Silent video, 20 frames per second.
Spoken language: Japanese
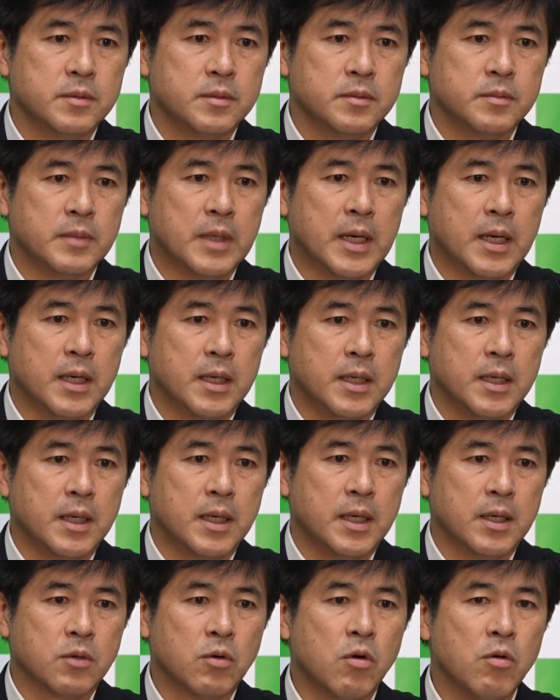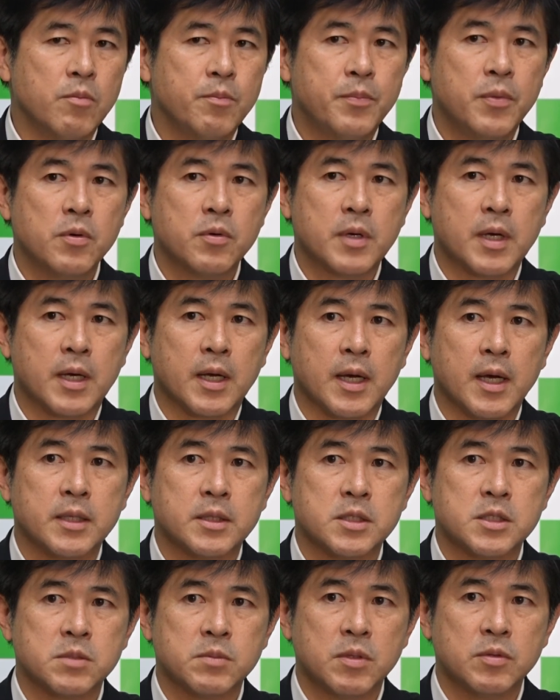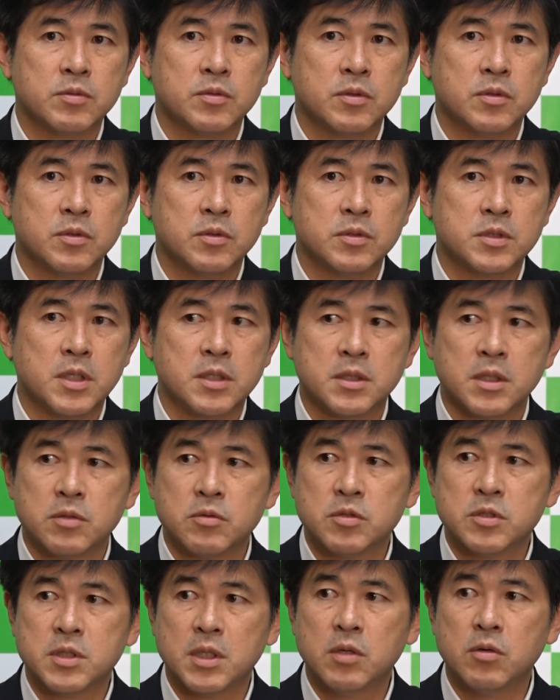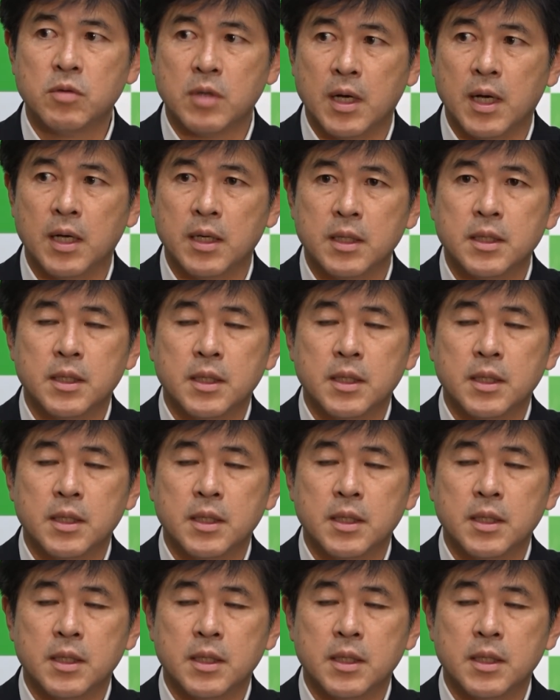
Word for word: まあ、根本から変えてしまうという選択をした方が、